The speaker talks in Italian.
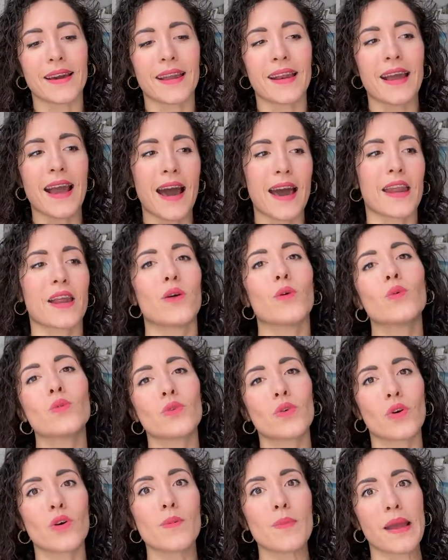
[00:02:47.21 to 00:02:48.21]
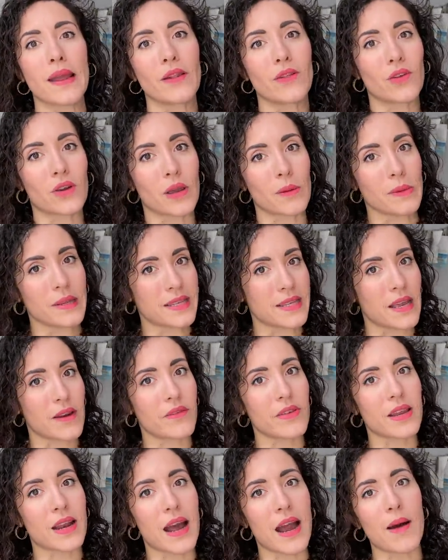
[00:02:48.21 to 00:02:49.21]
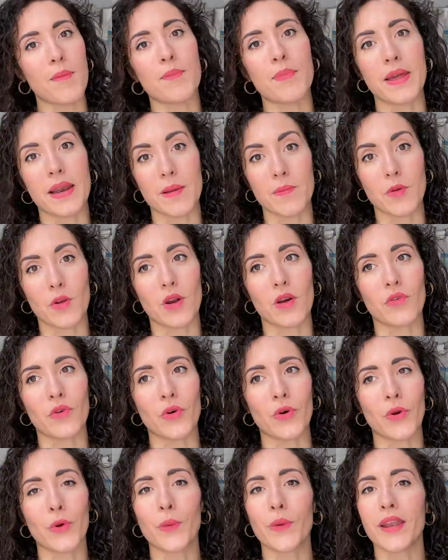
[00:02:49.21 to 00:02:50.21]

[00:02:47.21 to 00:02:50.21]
creare un documento che mi servirà per il mio lavoro.